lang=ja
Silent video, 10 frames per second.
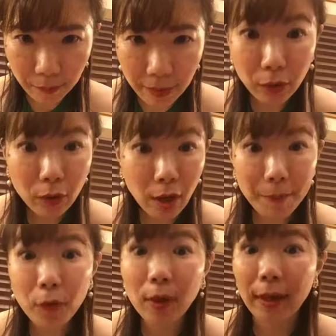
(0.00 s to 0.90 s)
ピアノの発
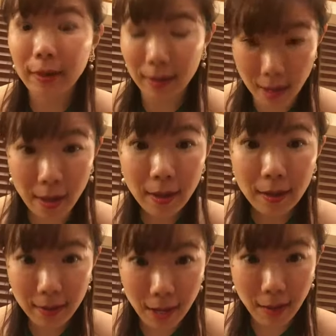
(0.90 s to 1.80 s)
表会があってね
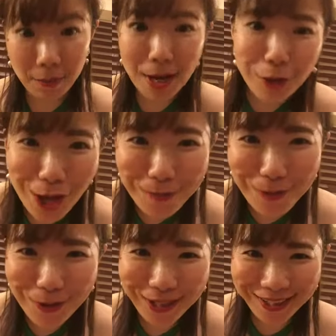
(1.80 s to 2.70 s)
でピアノの発
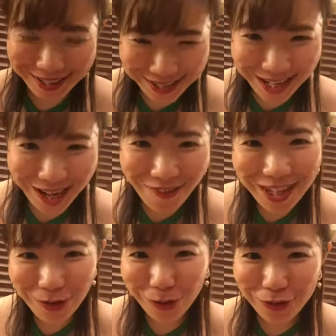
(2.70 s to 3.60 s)
表会だからさ可
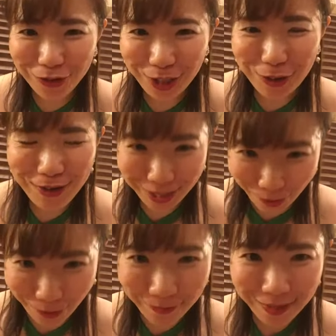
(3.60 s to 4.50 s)
愛い洋服を着るわけ
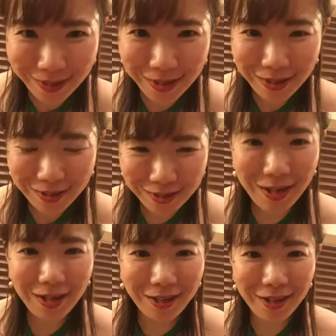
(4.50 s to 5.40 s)
よそした
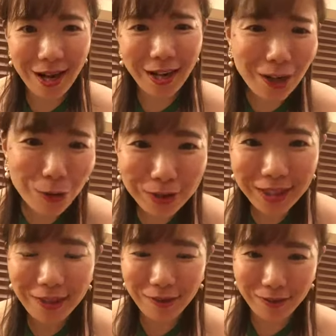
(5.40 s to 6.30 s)
らなんかあれが欲し
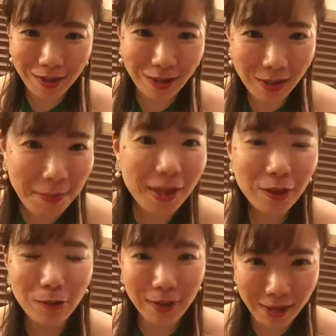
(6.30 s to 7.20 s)
いって言ったらダメって
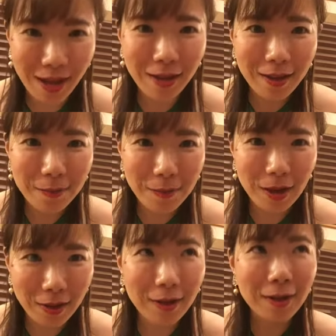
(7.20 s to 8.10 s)
言われて
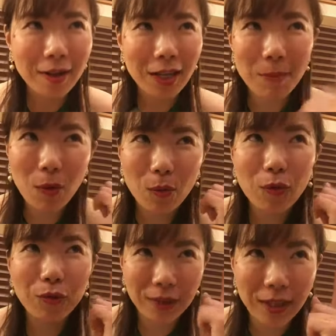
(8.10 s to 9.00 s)
まあ今
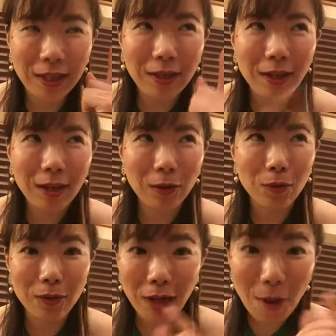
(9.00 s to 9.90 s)
思うにあ
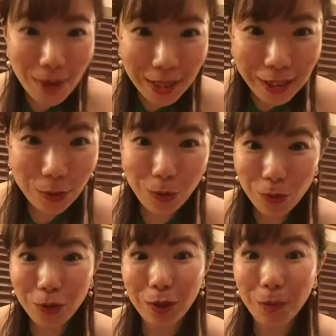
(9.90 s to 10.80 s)
の可愛さを
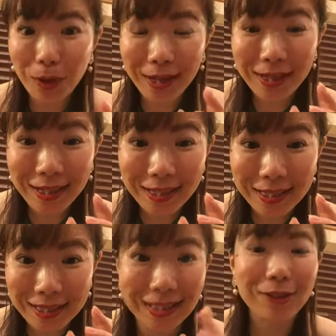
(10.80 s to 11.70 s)
喜んでもらえないん
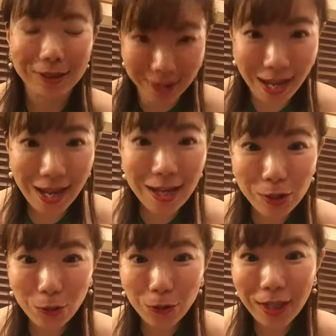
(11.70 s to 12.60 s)
じゃなくて
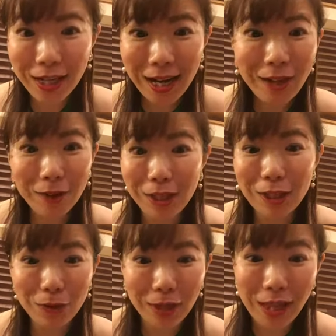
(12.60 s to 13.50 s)
そこにかかる費
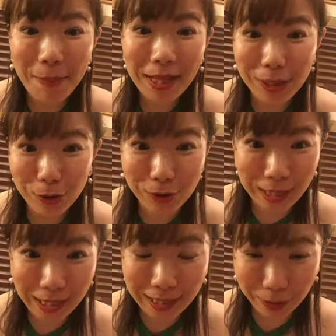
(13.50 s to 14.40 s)
用でダメ出しをさ
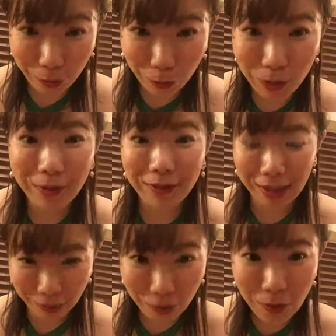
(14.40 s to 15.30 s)
れたんだと思ってるんだ
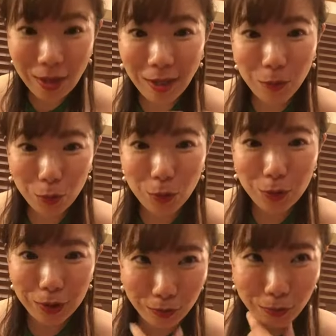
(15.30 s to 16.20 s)
けどでも当
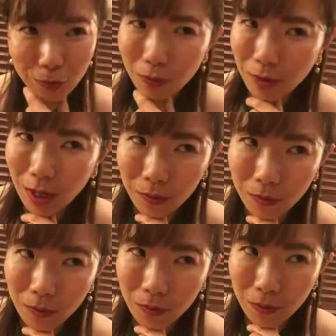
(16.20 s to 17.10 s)
時の小学
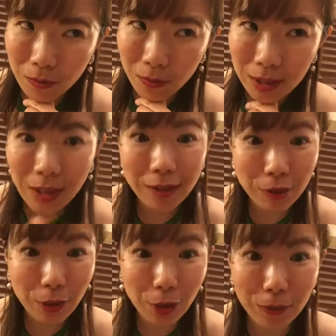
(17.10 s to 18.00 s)
校1年生
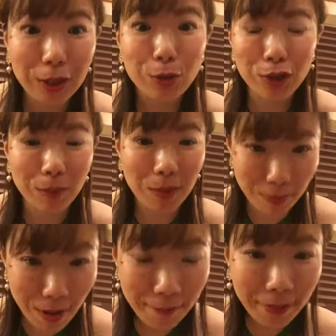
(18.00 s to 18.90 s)
くらいの私としてみれ
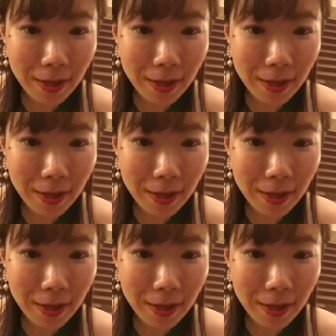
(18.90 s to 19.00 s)
ば